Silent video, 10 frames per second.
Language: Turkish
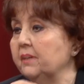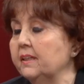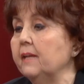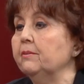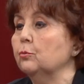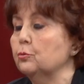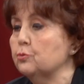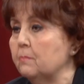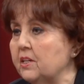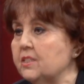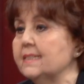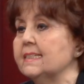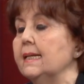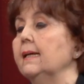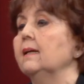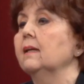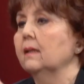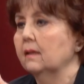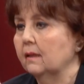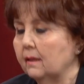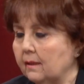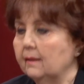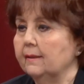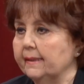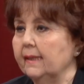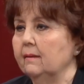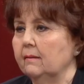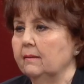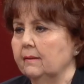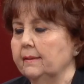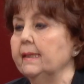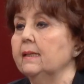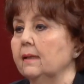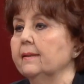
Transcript: bir nevi kurucu meclistir. Bir nevi kurucu meclistir ve o anla bile bir